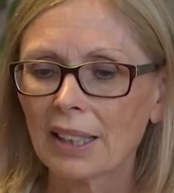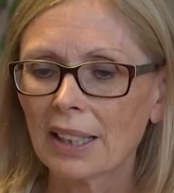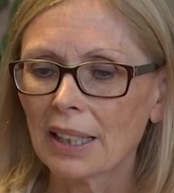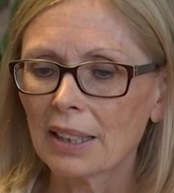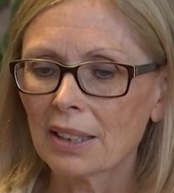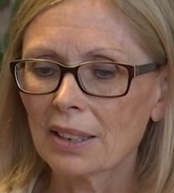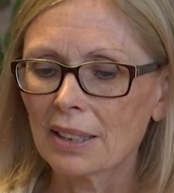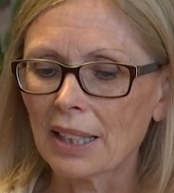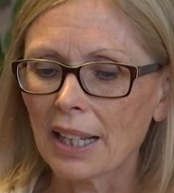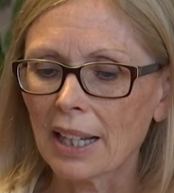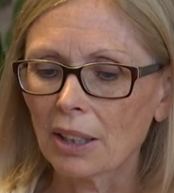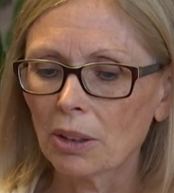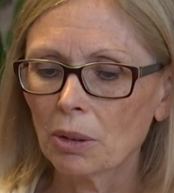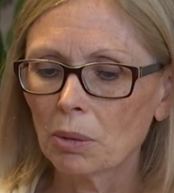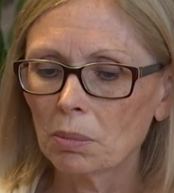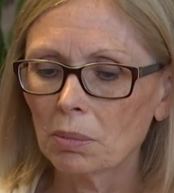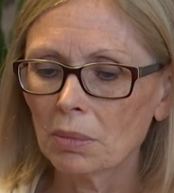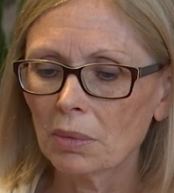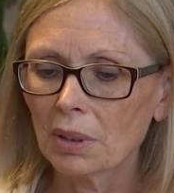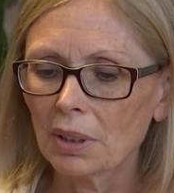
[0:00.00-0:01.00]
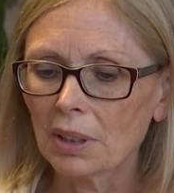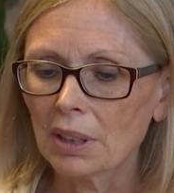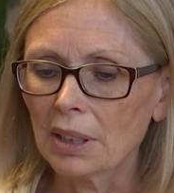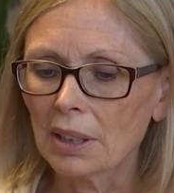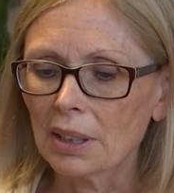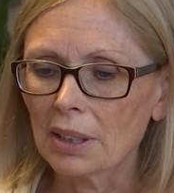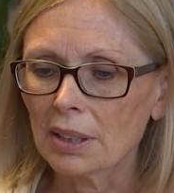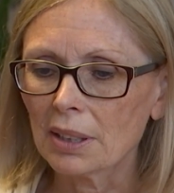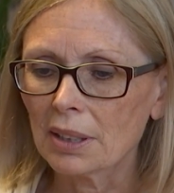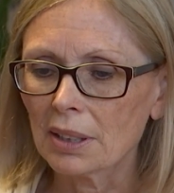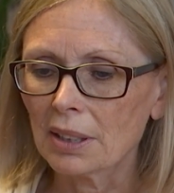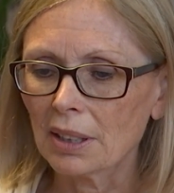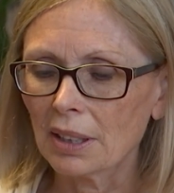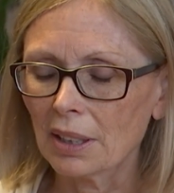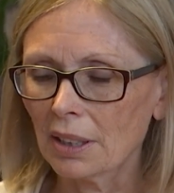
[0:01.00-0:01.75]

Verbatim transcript: ich, geht es darum, dass